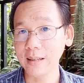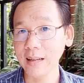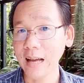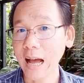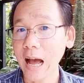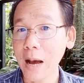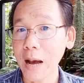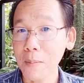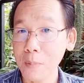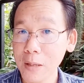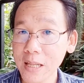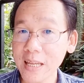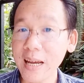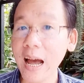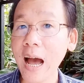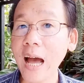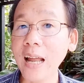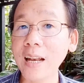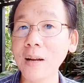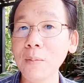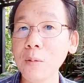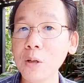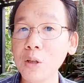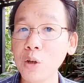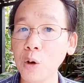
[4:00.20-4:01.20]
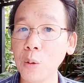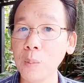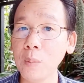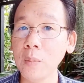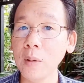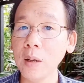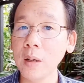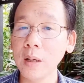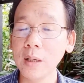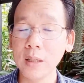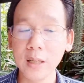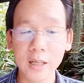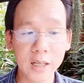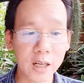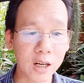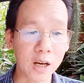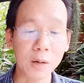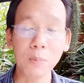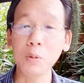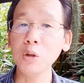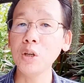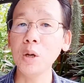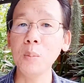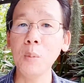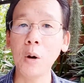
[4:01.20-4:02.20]
หาเป็นชาตินะผู้ชม หรือถ้าเกิด
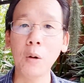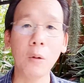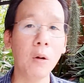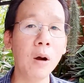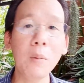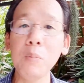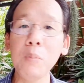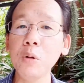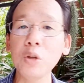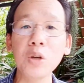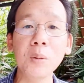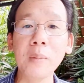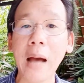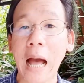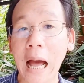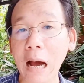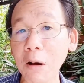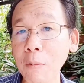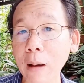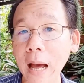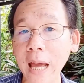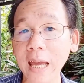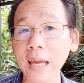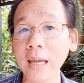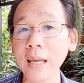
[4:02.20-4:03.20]
ผู้ชมบอกว่าผู้ชมหาไหว